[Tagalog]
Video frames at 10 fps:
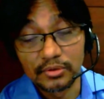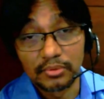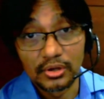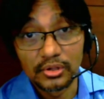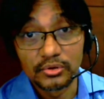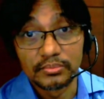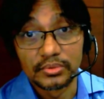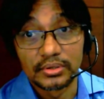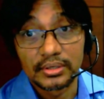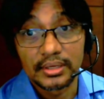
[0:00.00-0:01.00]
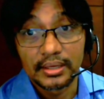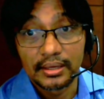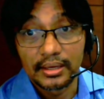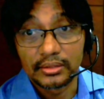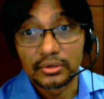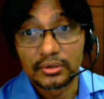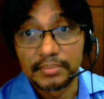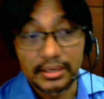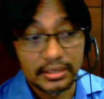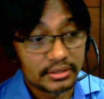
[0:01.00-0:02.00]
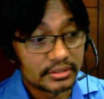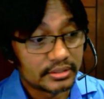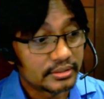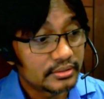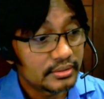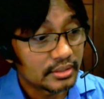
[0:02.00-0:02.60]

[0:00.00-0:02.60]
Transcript: volume mo etong Beringer, no?